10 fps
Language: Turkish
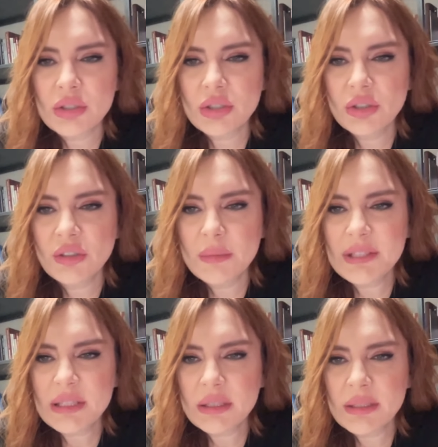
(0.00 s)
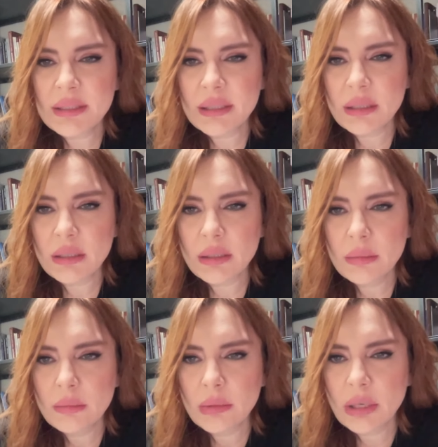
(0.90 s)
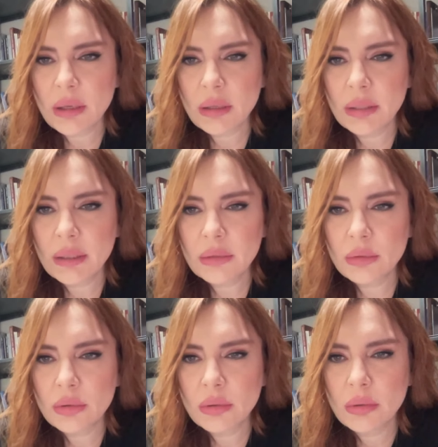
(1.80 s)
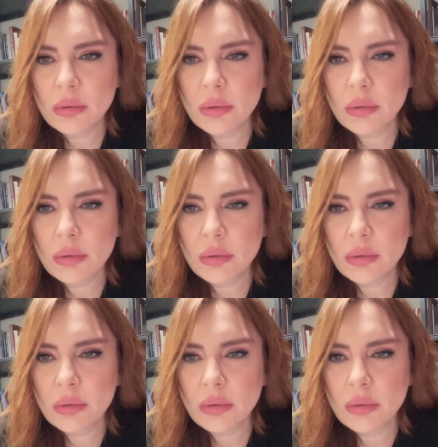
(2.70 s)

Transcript: şimdi demişsiniz ki bir dakika nerede o?